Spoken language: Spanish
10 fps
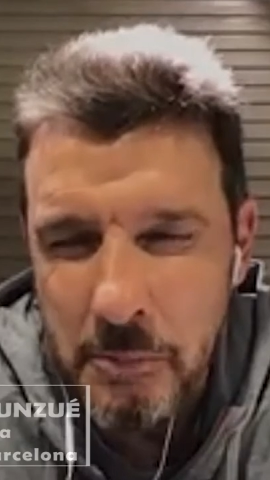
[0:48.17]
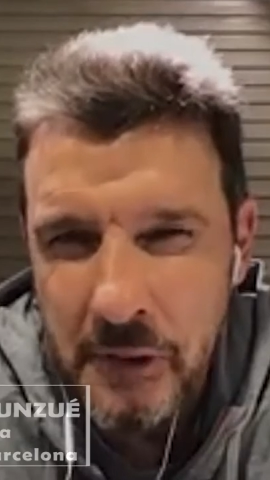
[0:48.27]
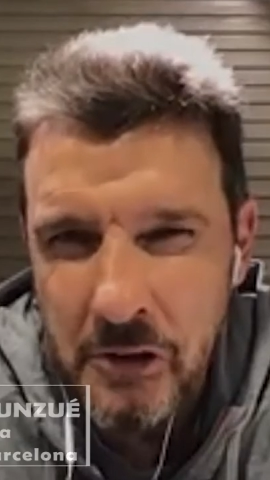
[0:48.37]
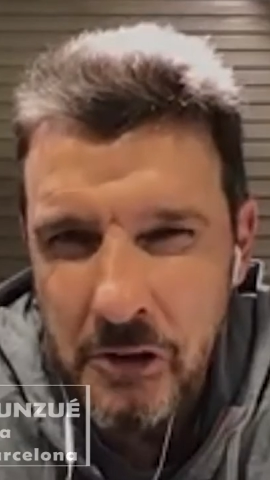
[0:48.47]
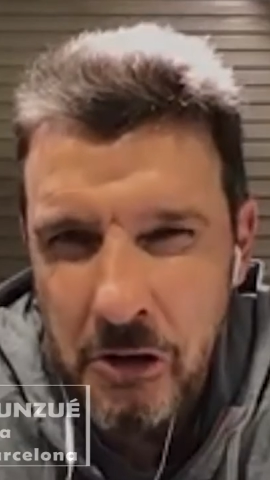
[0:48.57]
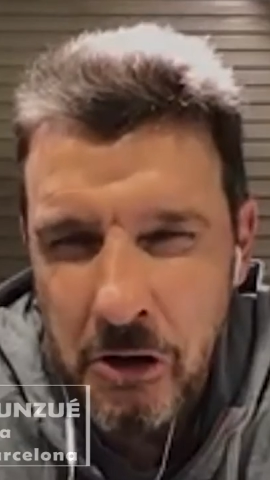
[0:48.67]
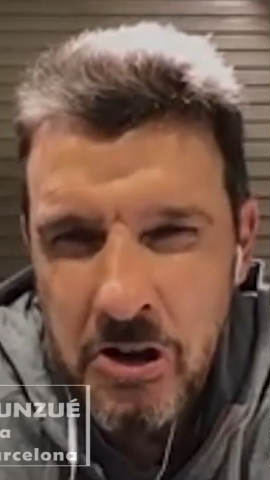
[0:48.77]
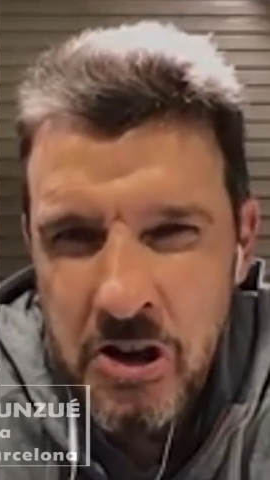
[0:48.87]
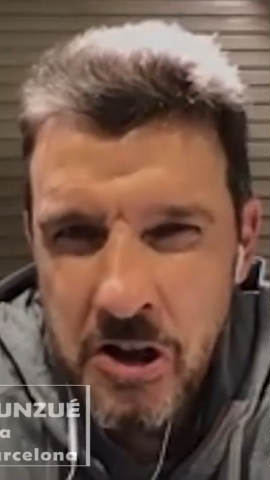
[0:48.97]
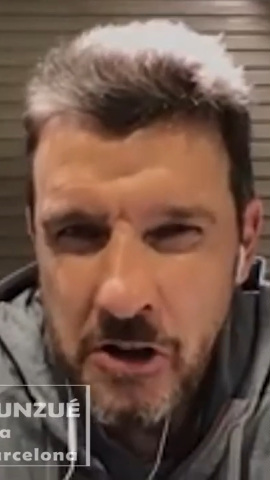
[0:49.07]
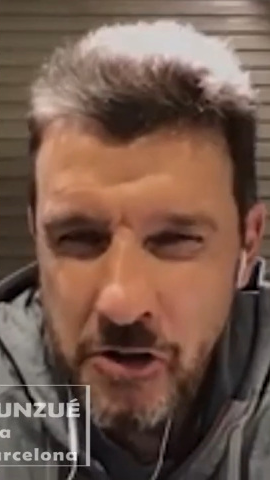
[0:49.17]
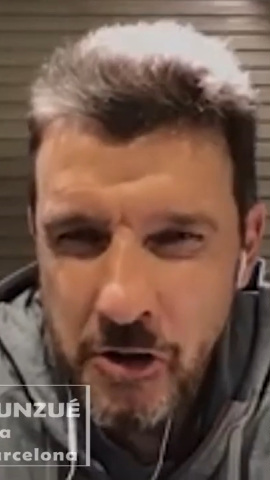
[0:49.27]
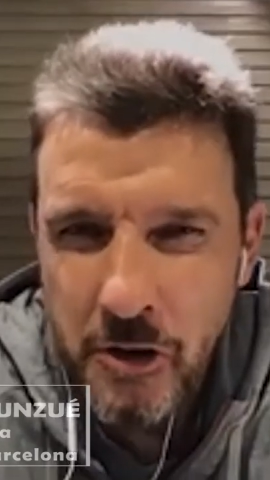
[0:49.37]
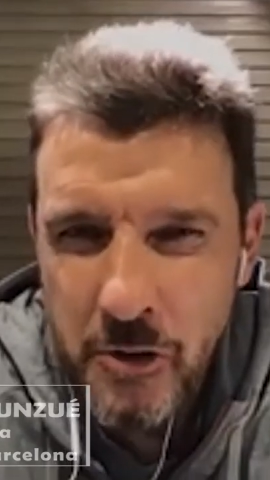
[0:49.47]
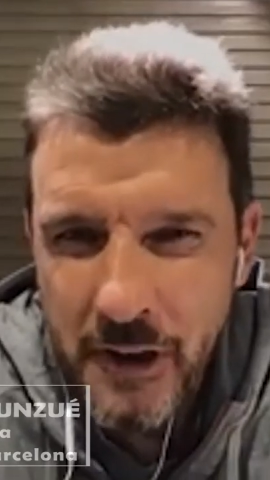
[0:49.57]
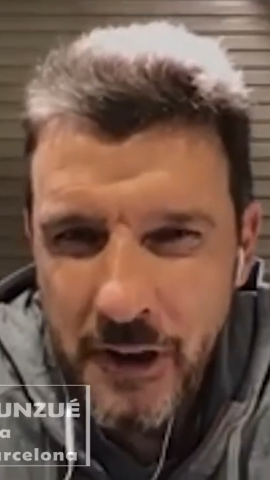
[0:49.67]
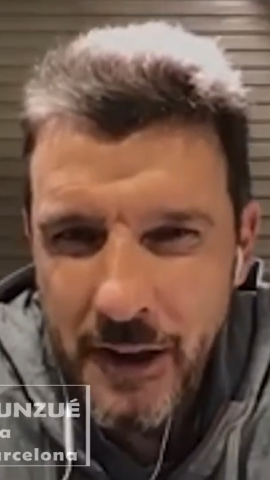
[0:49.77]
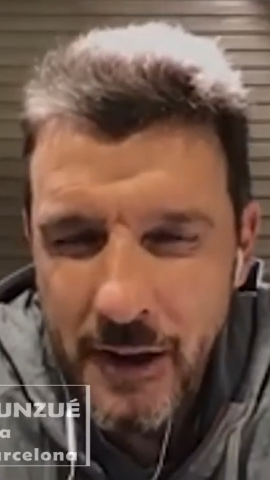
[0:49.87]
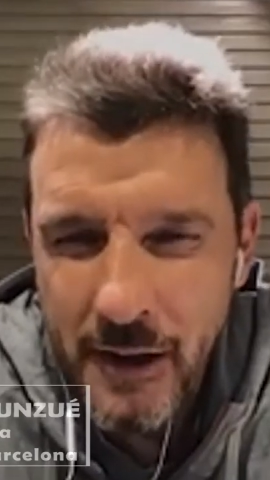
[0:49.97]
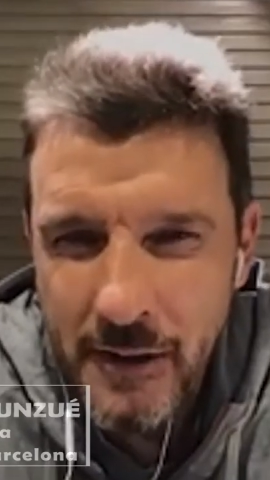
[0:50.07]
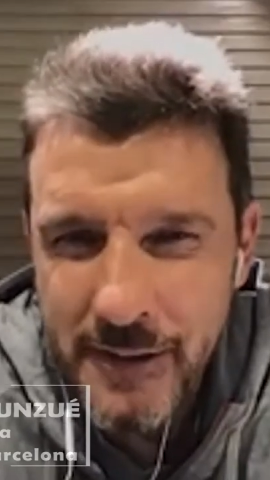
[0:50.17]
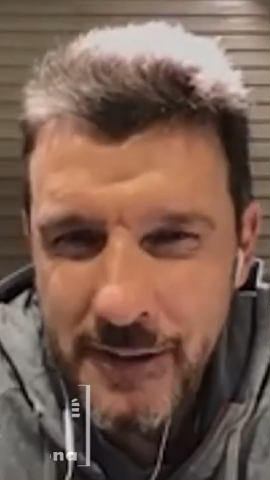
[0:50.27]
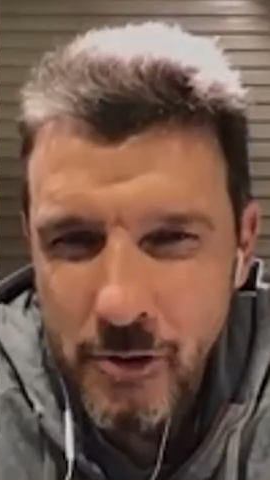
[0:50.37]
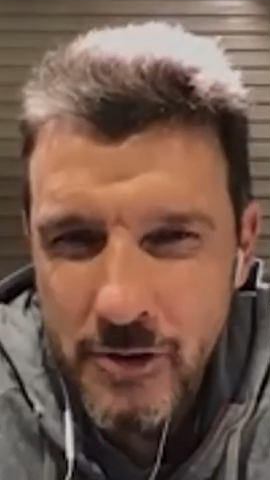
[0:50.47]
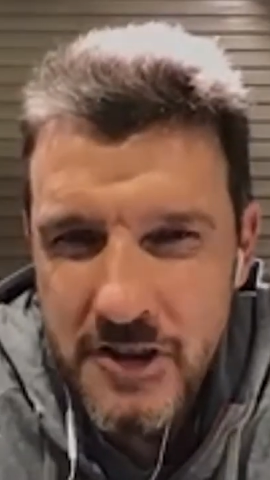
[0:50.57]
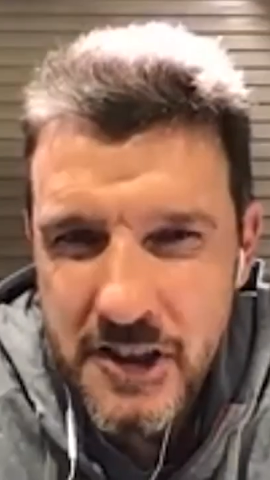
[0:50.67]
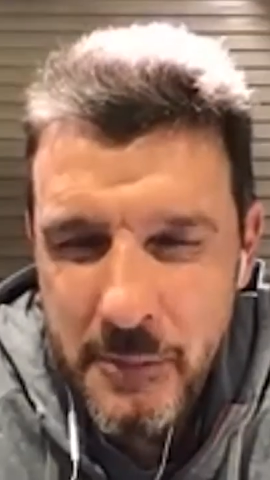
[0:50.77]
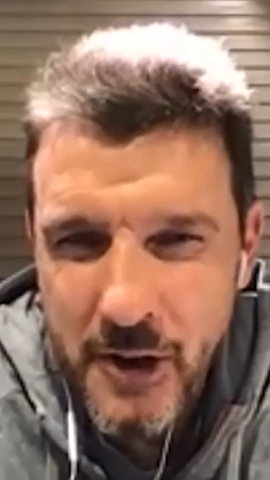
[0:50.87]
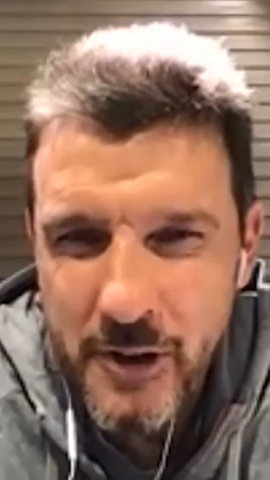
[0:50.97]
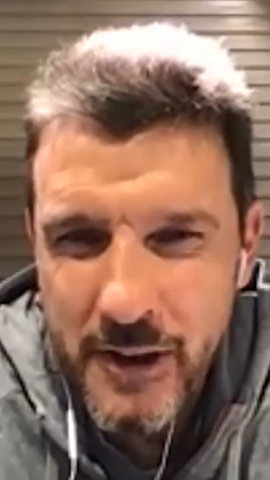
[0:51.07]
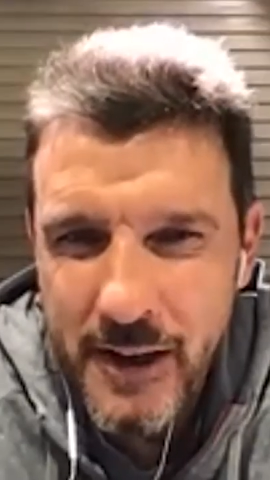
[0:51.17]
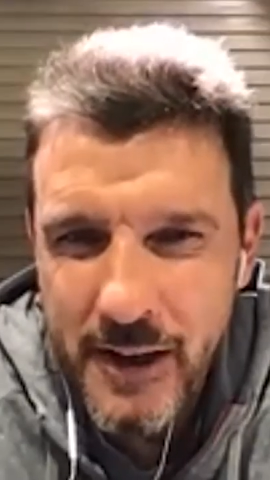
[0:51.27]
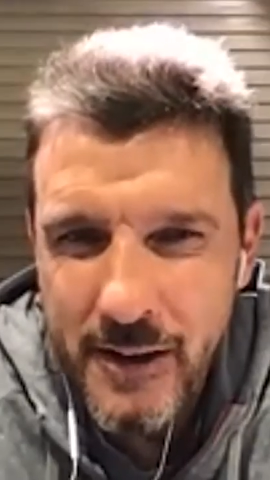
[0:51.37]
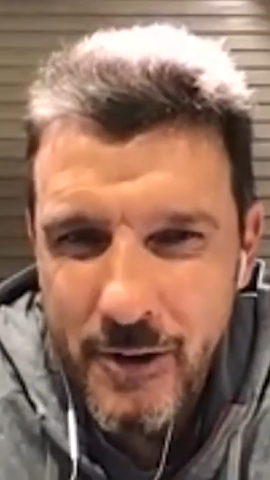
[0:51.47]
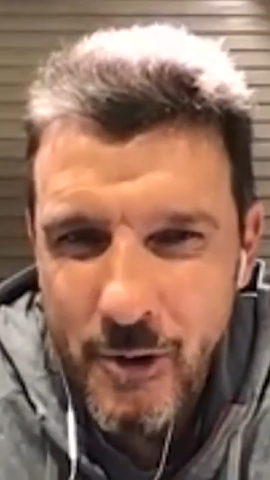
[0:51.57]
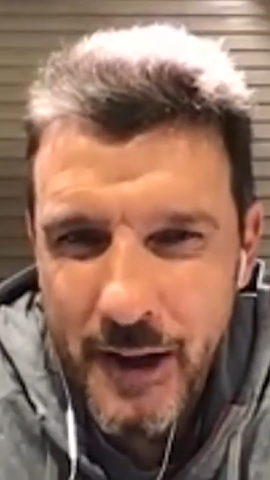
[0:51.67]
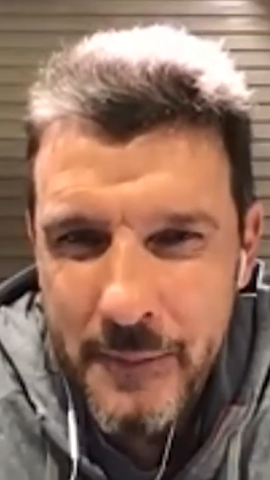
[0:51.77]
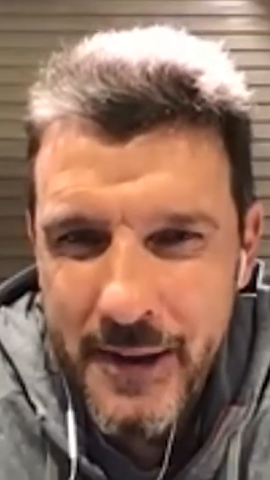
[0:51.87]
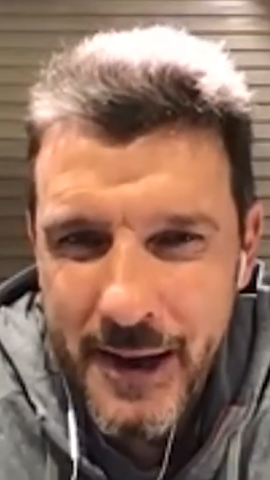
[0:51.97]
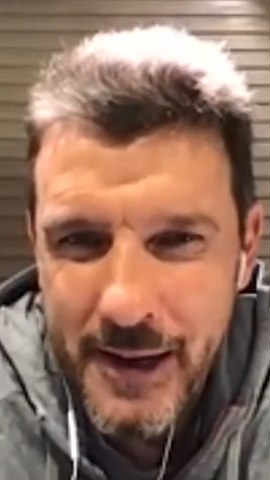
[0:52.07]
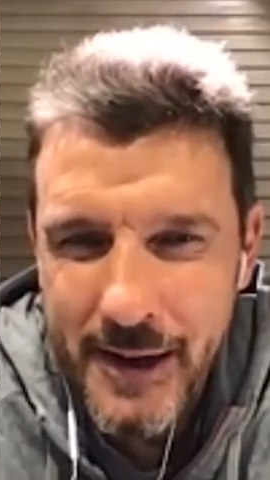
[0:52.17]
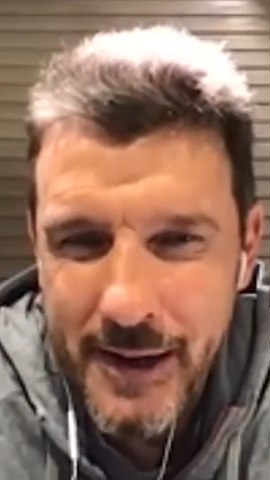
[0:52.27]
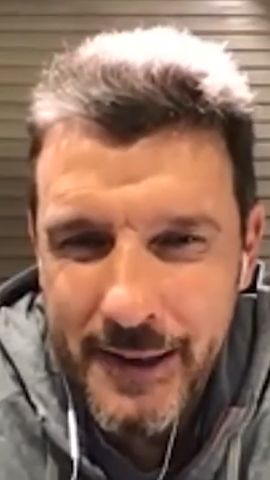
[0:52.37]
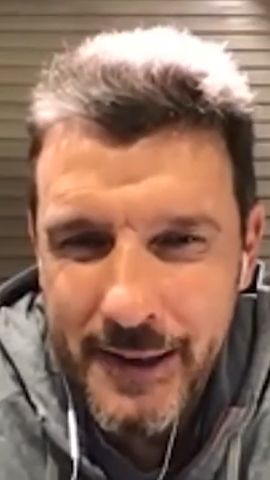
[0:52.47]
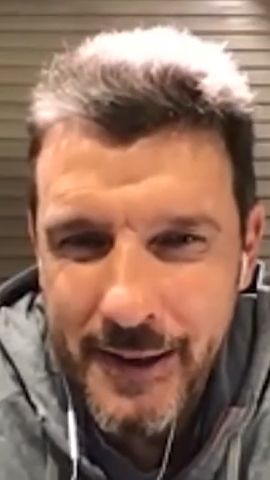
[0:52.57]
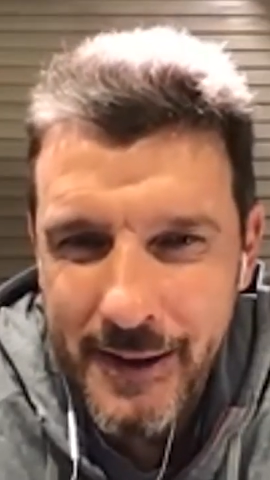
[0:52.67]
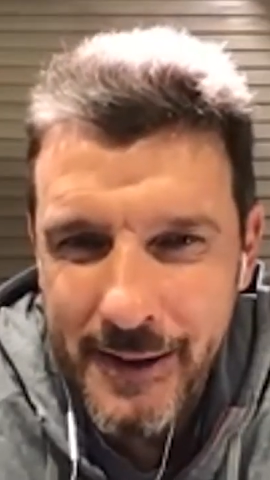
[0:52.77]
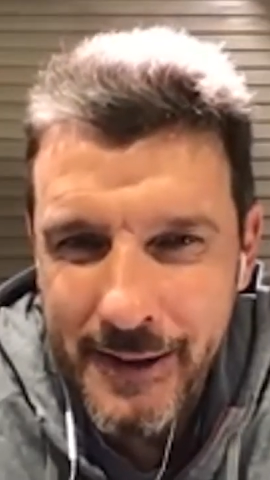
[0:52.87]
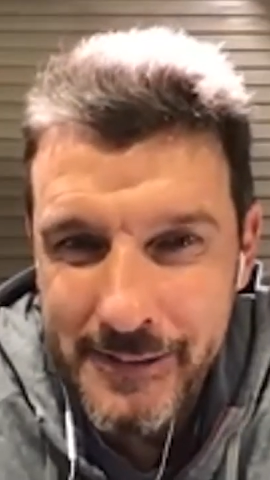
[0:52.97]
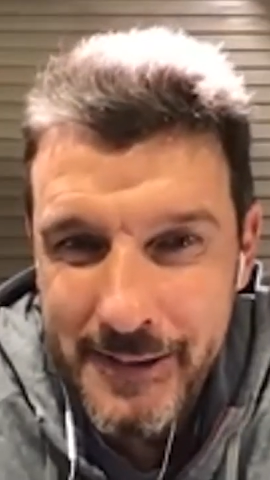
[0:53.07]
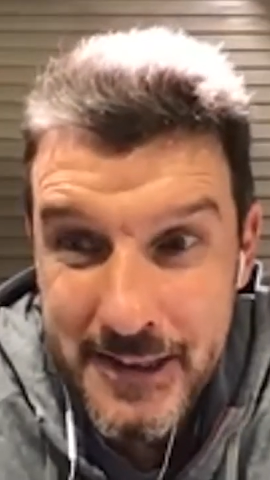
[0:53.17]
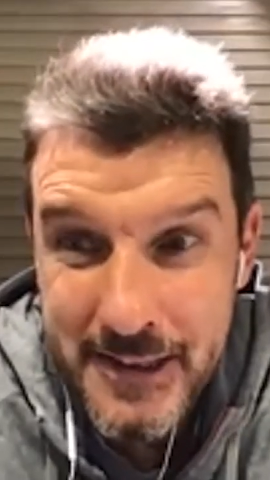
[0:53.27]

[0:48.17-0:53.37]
Pero yo creo que quizá con Simeone eh, lo que había era que, eh, que hacer casi